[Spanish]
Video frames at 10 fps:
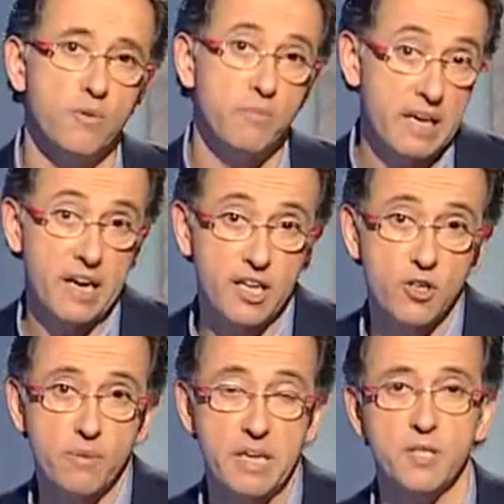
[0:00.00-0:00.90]
mi cariño
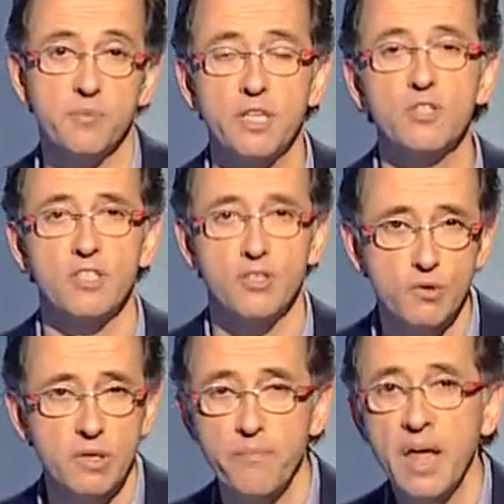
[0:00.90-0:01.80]
y mi respeto, sin
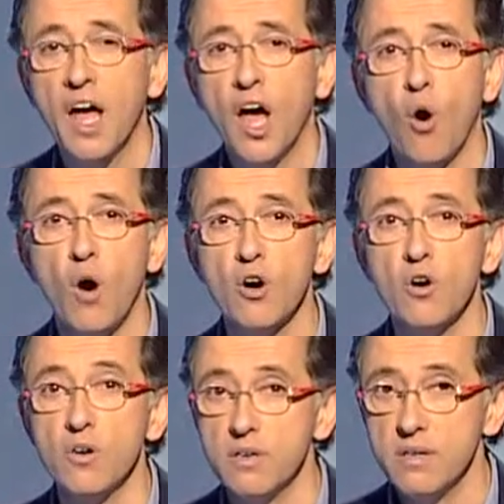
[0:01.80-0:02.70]
duda.
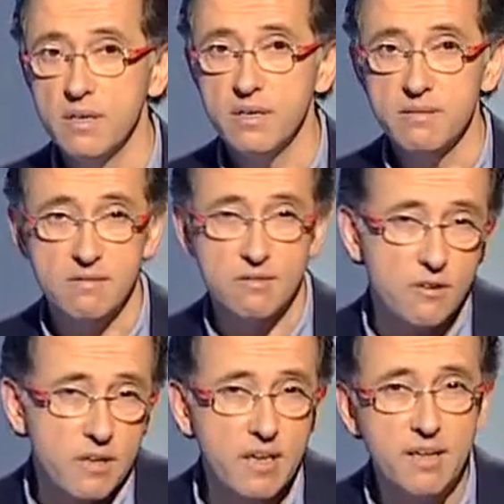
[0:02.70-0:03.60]
Juanjo, ¿con
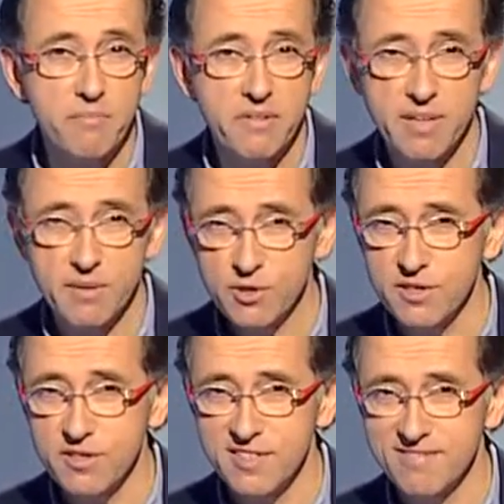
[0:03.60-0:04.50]
qué empezamos
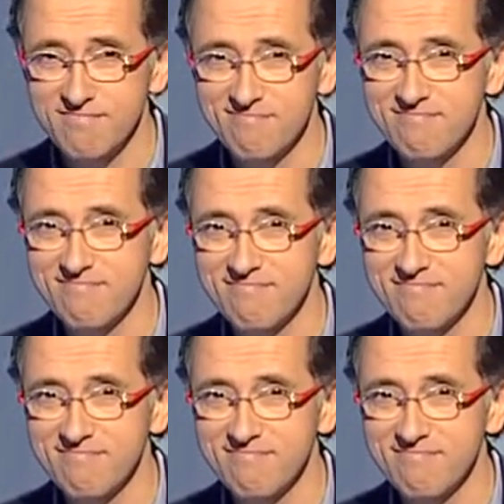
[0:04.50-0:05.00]
hoy? Con esto.